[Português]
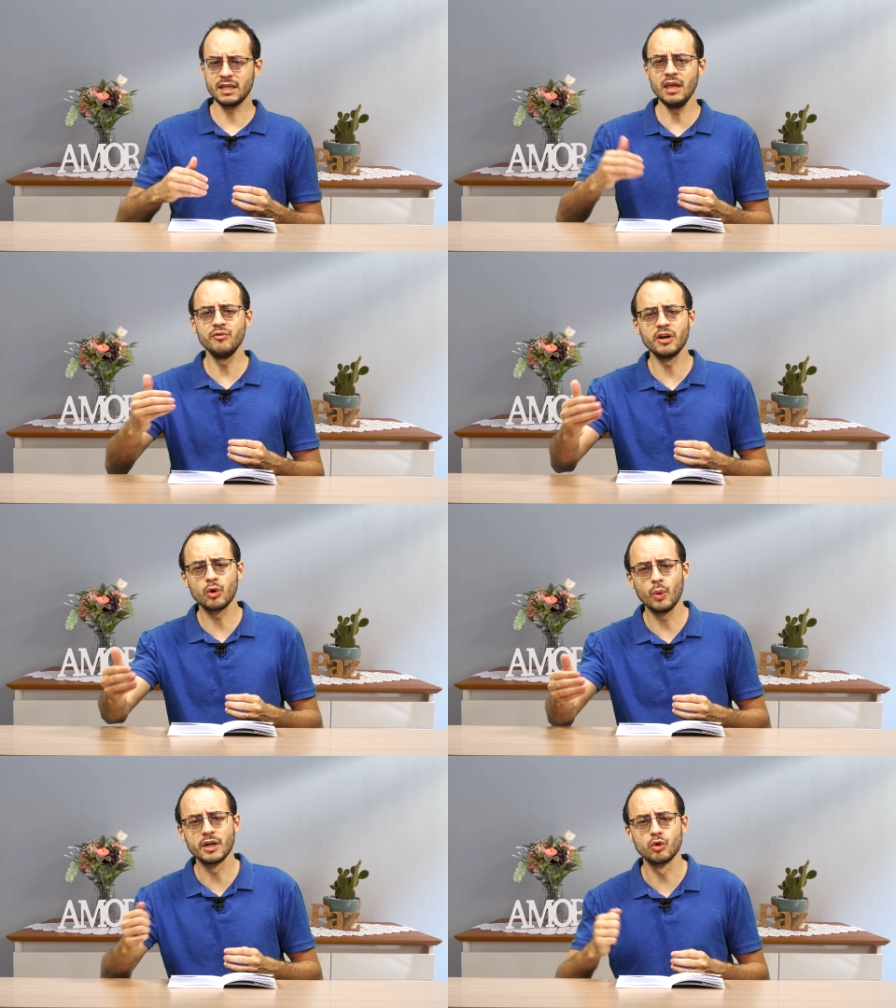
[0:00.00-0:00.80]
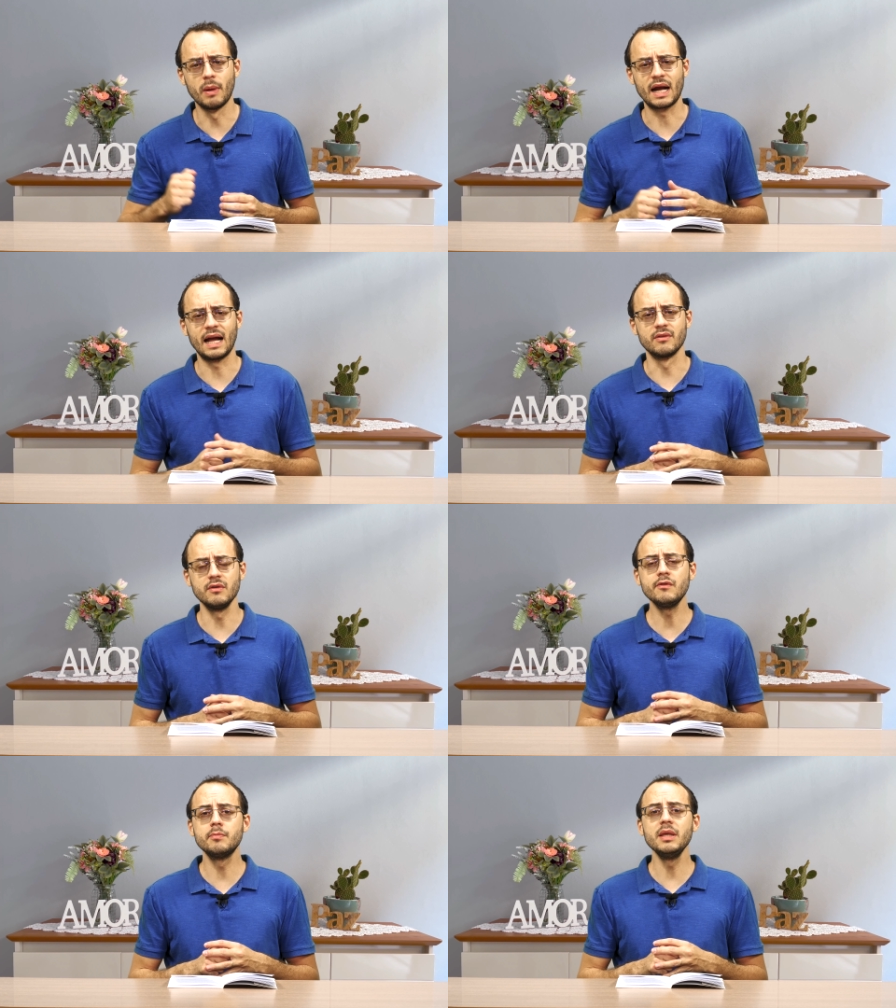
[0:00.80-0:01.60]
quem frequenta uma
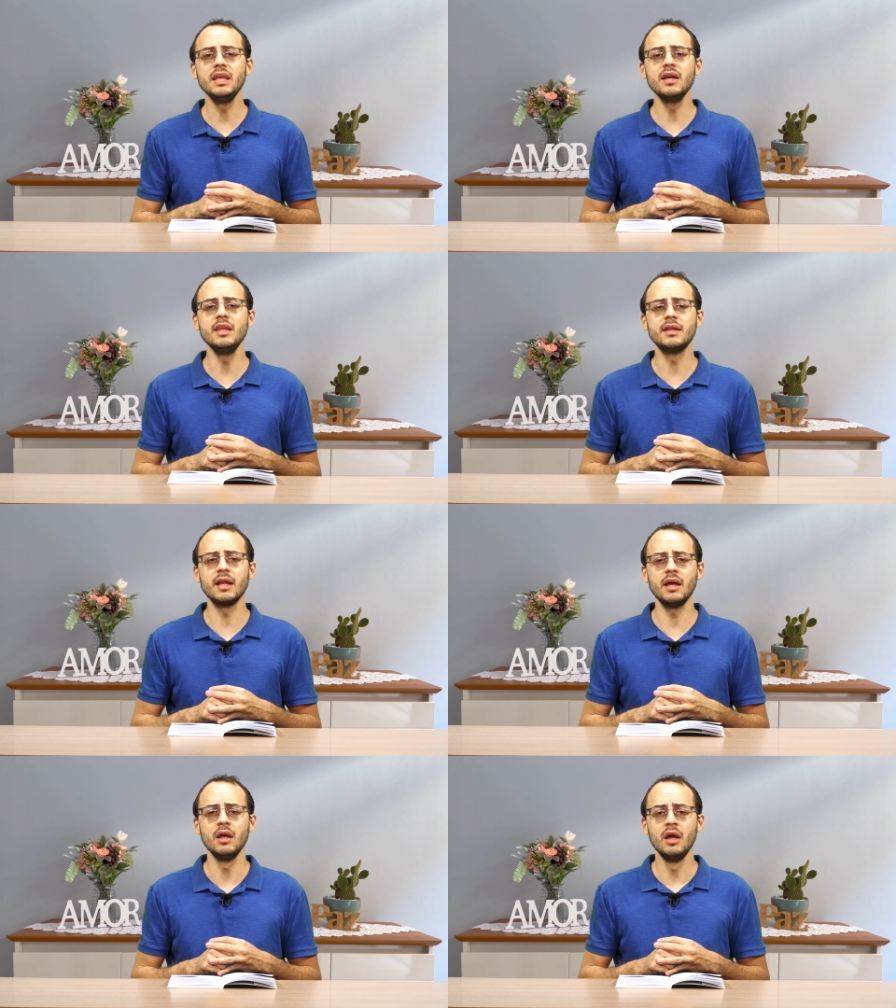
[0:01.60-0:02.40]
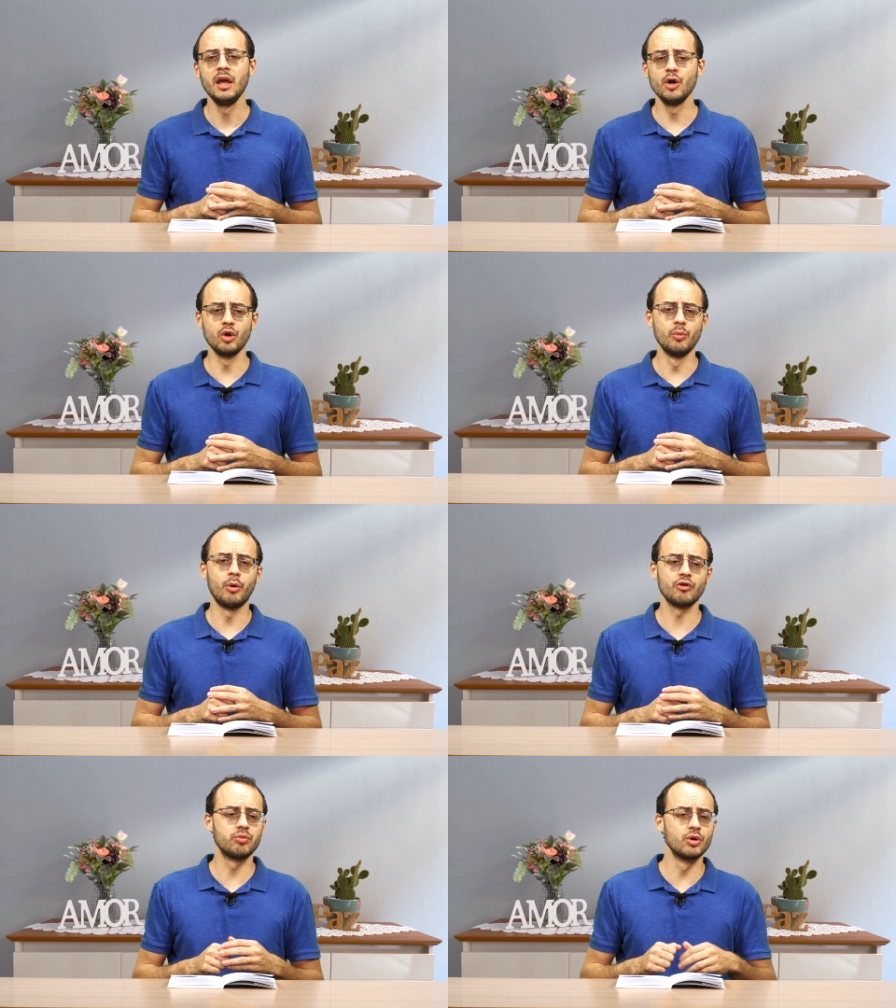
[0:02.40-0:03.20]
casa espírita, eu não
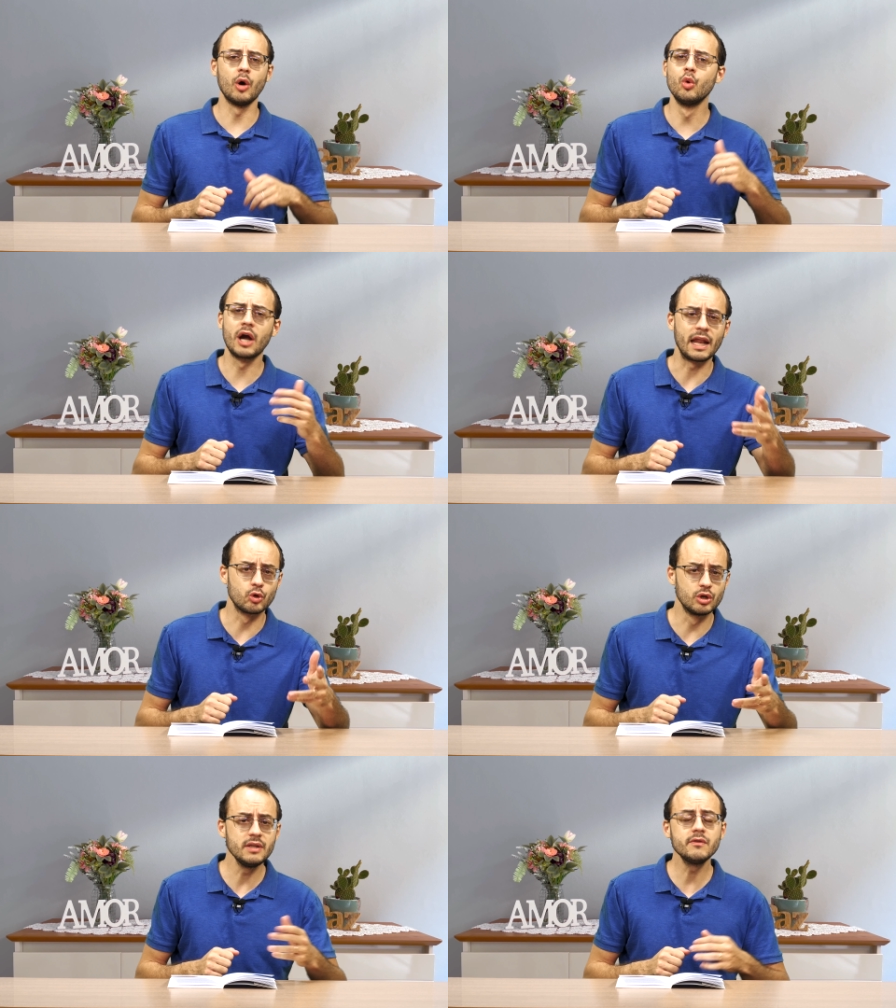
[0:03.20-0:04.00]
posso mudar o orador